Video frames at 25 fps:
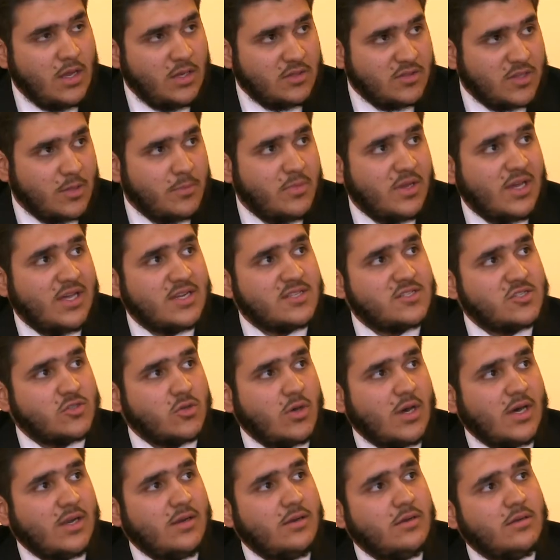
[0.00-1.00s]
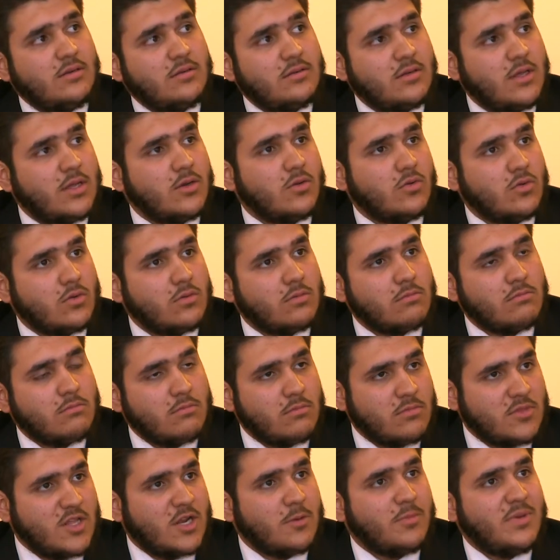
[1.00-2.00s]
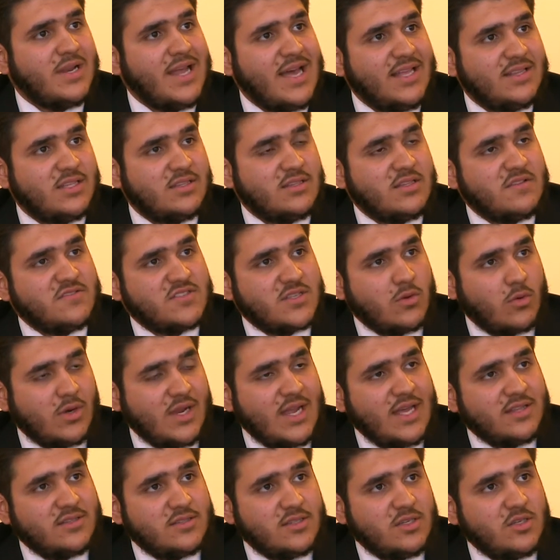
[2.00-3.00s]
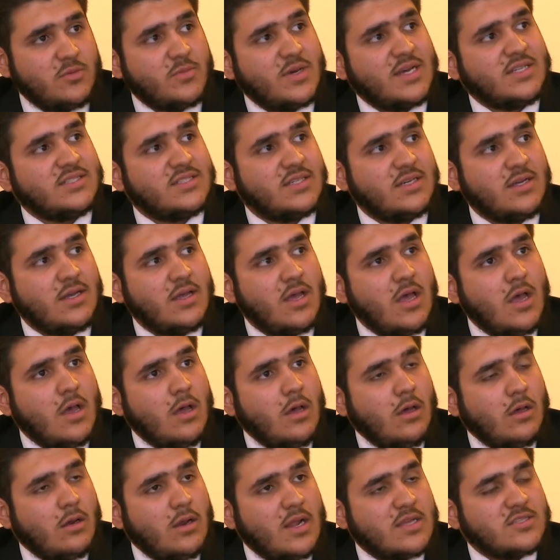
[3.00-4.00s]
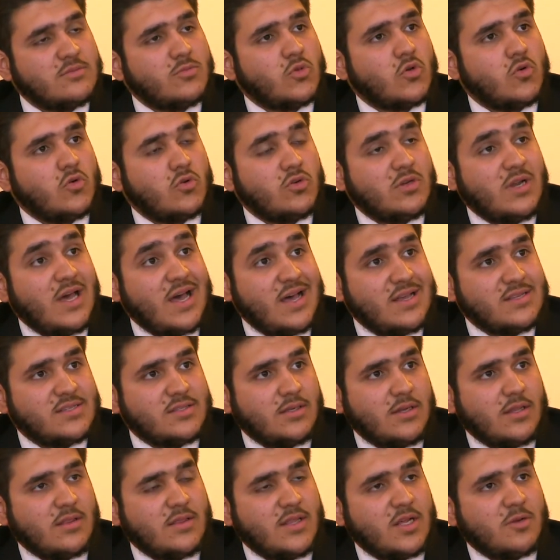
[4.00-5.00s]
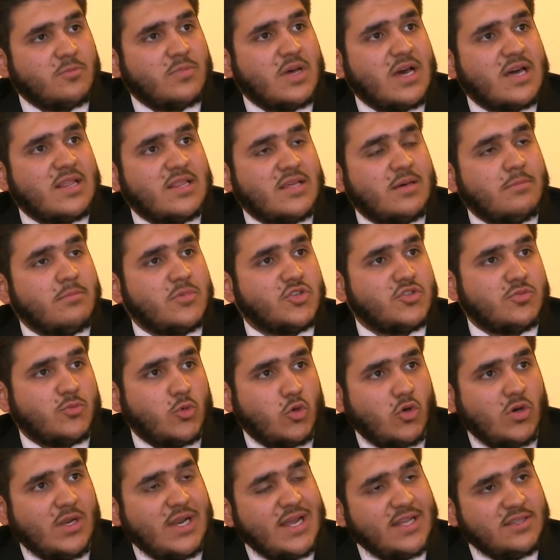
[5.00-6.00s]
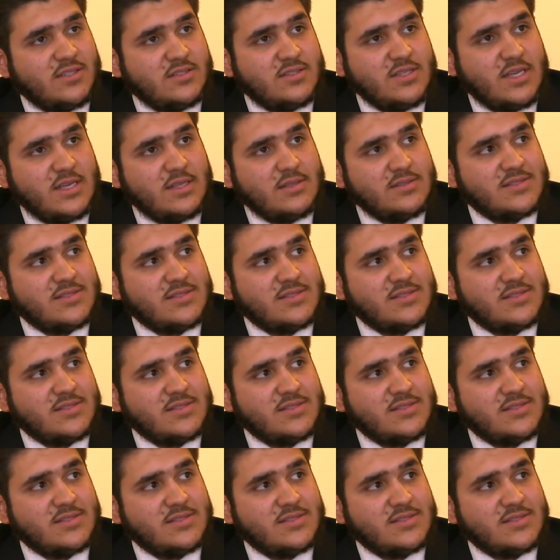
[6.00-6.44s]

نطبق على السؤال ضرب العدد نفسه والعدد اللي بعده لازم يكون حاصل الضرب هذا مجموع العددين